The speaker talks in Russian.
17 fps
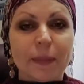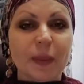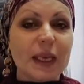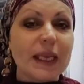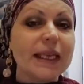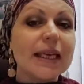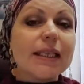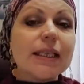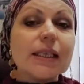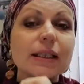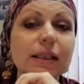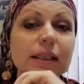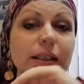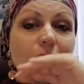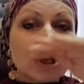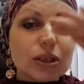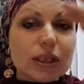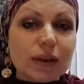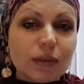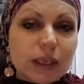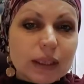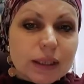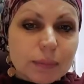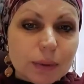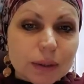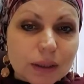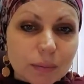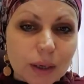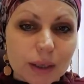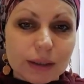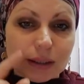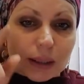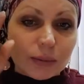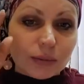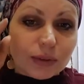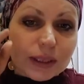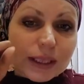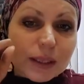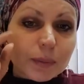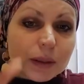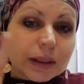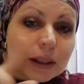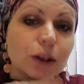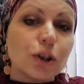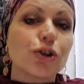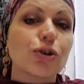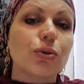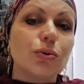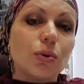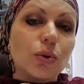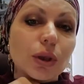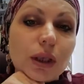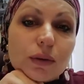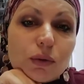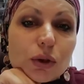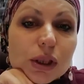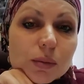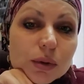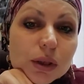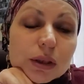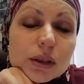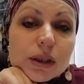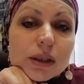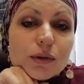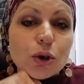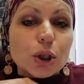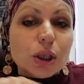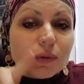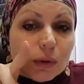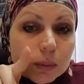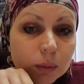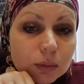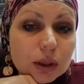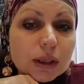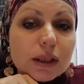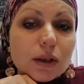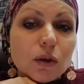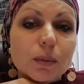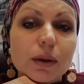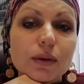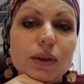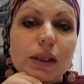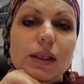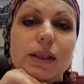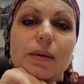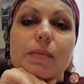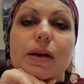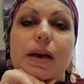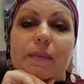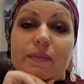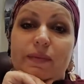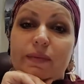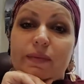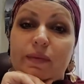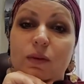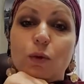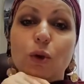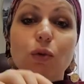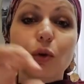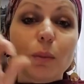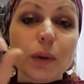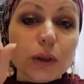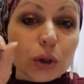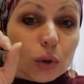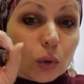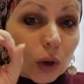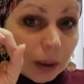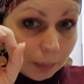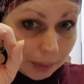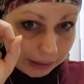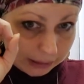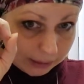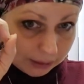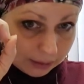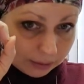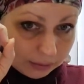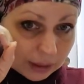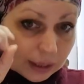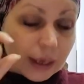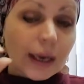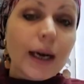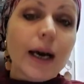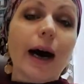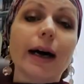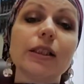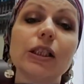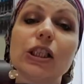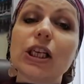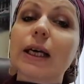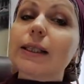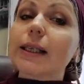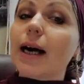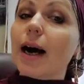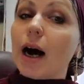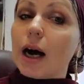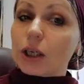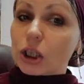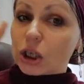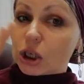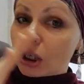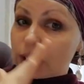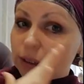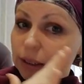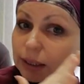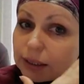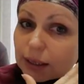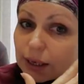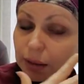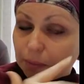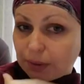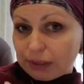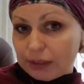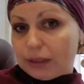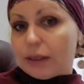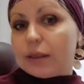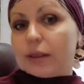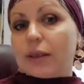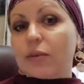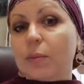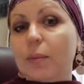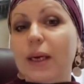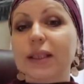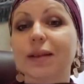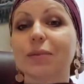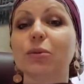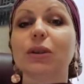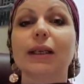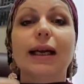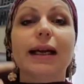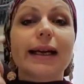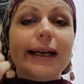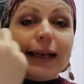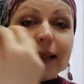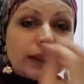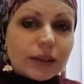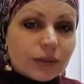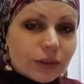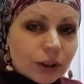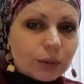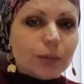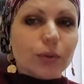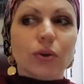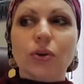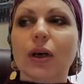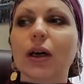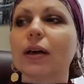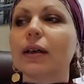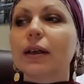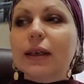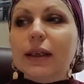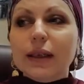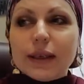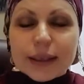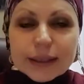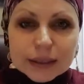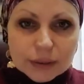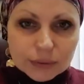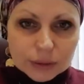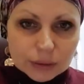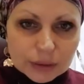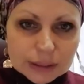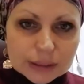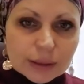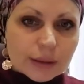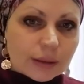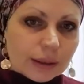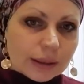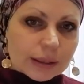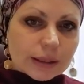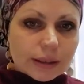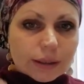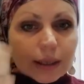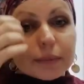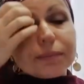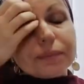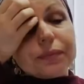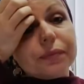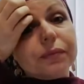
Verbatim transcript: И я не стесняюсь говорить об этом родителям. Вы не смотрите, что у других 80 и 90. Вы вспомните, где он был в сентябре. У него был 0%, а сейчас аж 60%. Поэтому для этого ребенка этого, это классно, да.